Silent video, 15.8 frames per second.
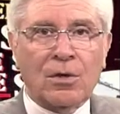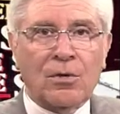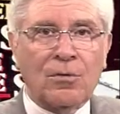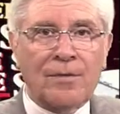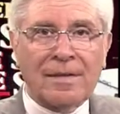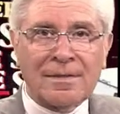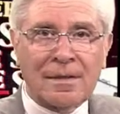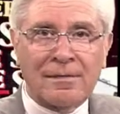
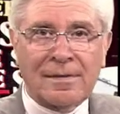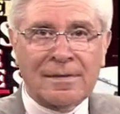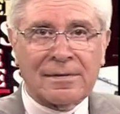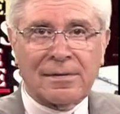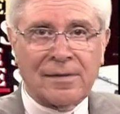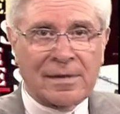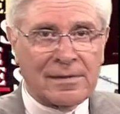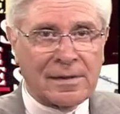Le
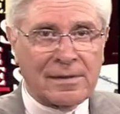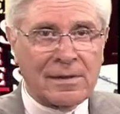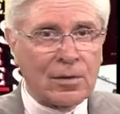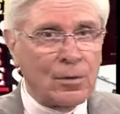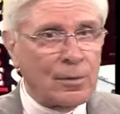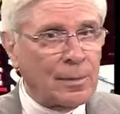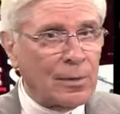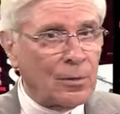face-à-face avec
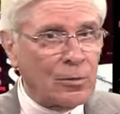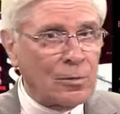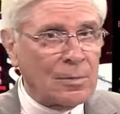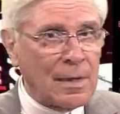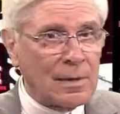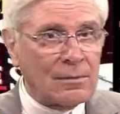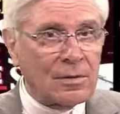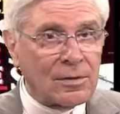Satan le
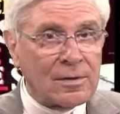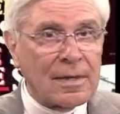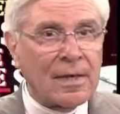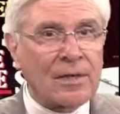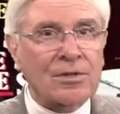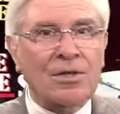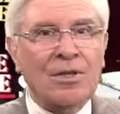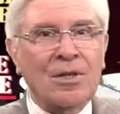préoccupe
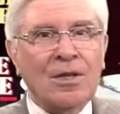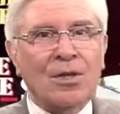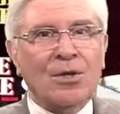davantage